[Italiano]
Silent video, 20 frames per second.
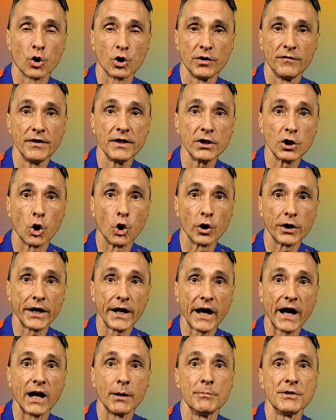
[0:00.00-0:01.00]
di
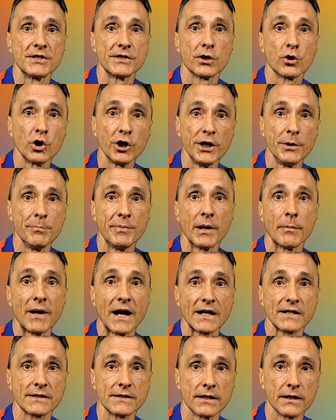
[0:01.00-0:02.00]
vittorie al Mister Olympia
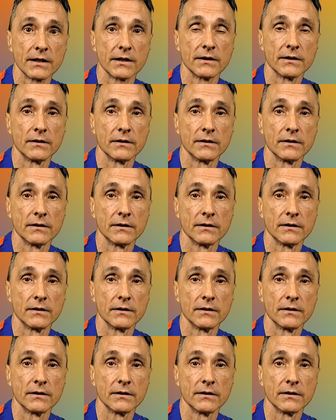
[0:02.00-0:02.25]
Master